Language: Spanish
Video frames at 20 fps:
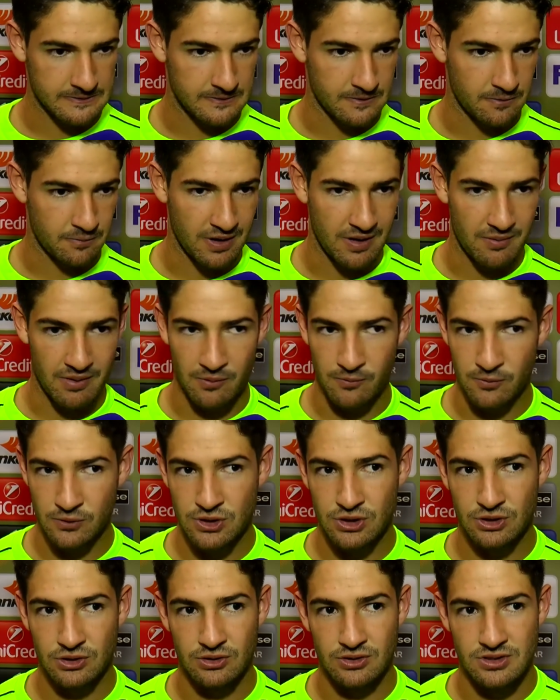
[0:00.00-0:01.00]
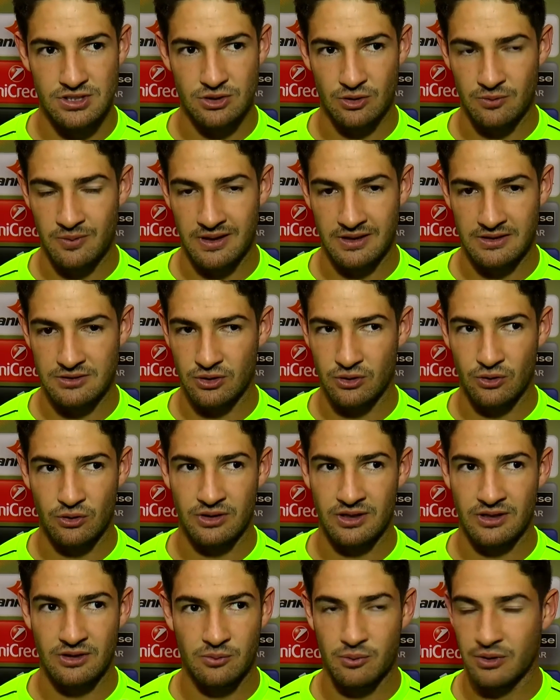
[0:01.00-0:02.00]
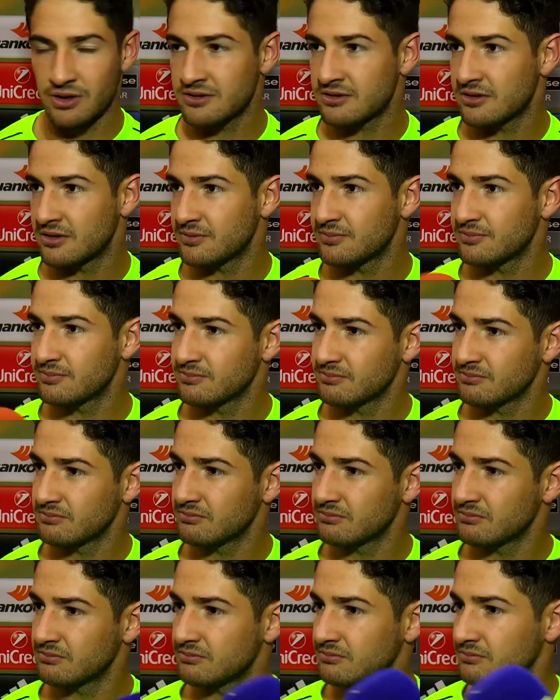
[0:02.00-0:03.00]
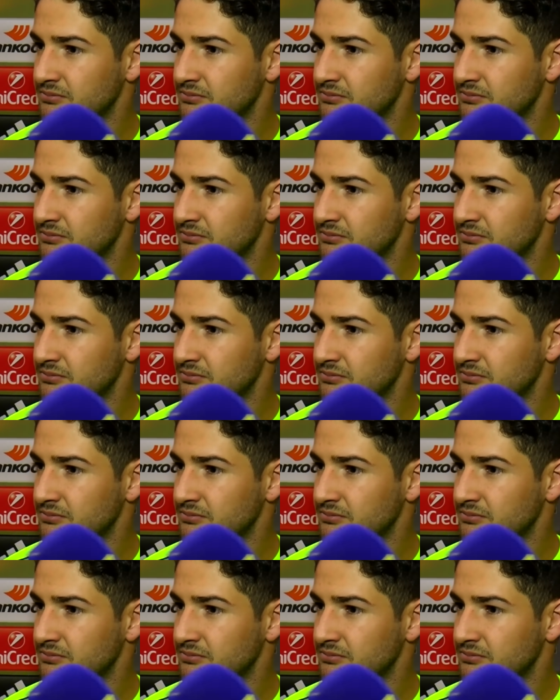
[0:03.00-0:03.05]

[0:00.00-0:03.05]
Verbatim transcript: me habla mucho, estoy bien, estoy contento por esto. A mí me ha gustado